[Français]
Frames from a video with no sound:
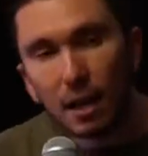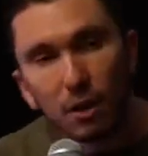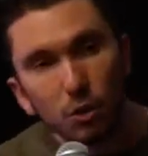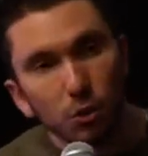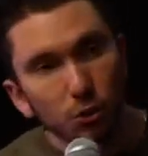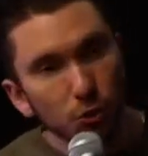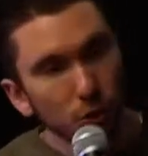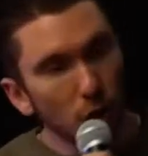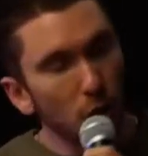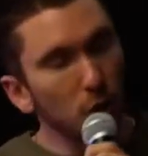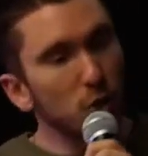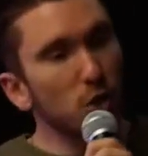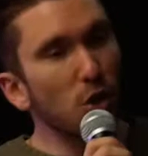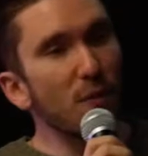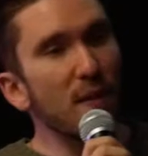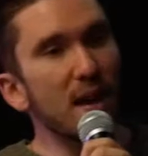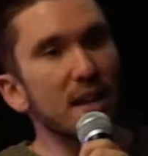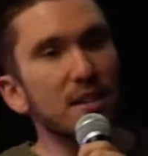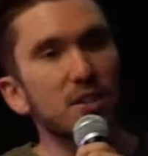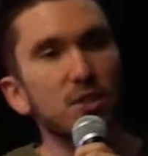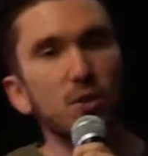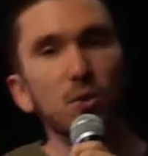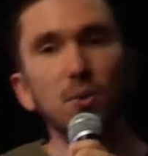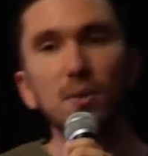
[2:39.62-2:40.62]
Une autre
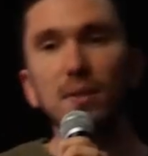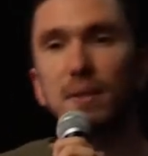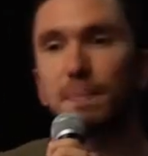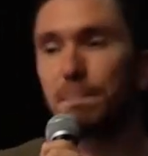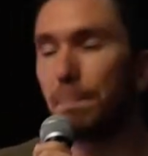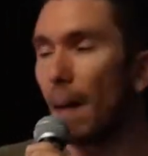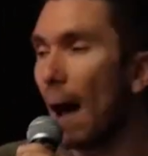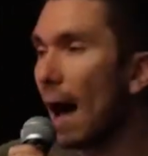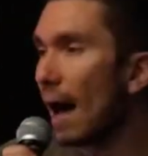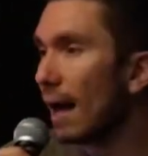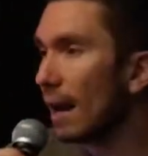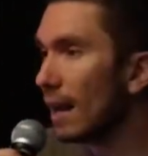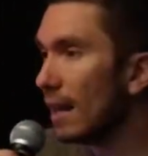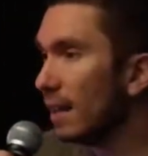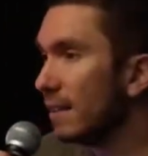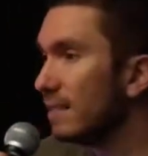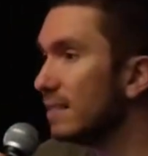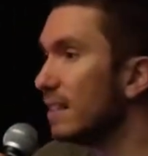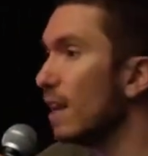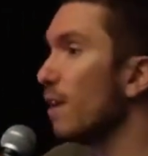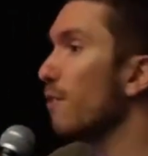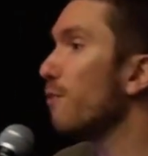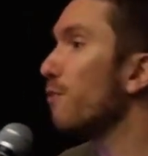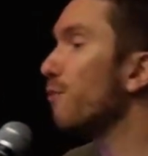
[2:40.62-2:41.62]
version parle
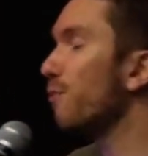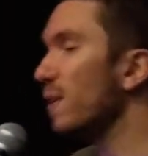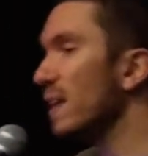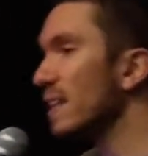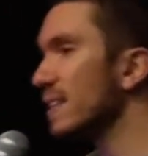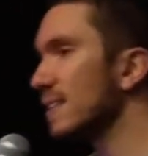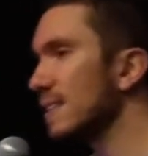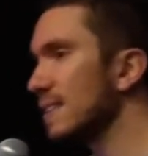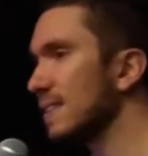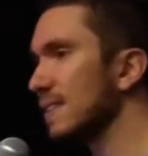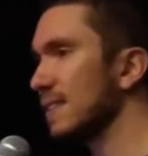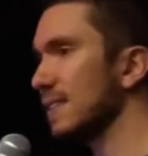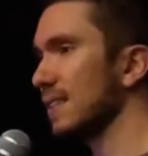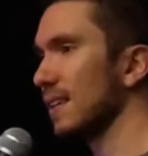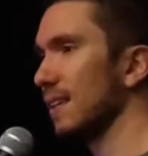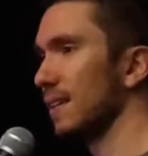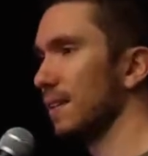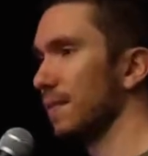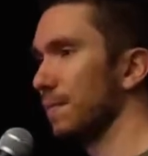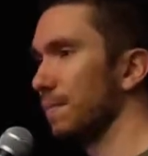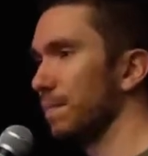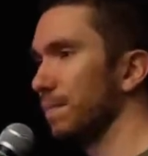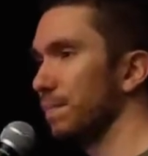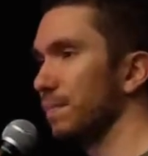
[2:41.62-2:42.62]
des fils
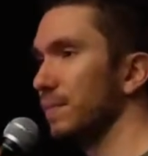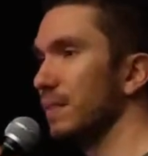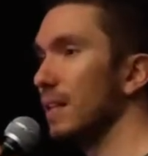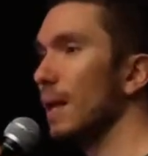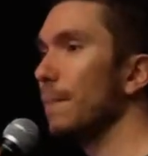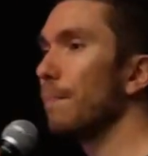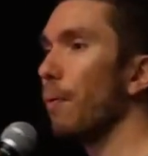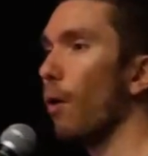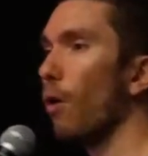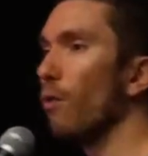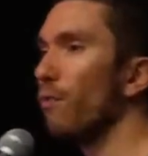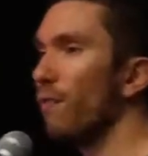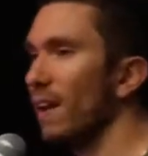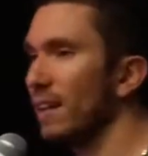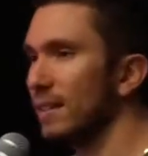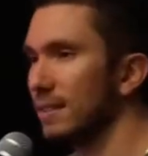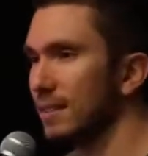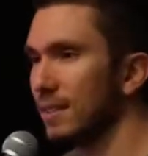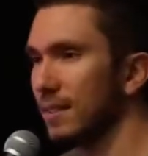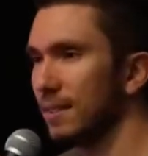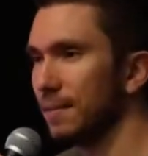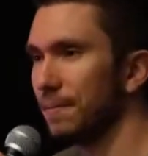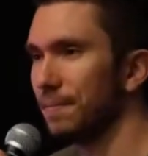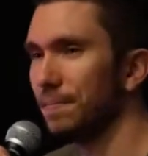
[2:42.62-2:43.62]
des
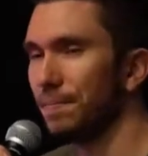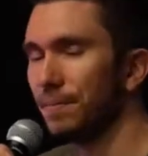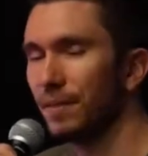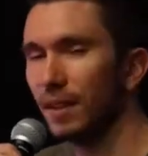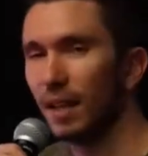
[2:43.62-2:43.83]
prophètes.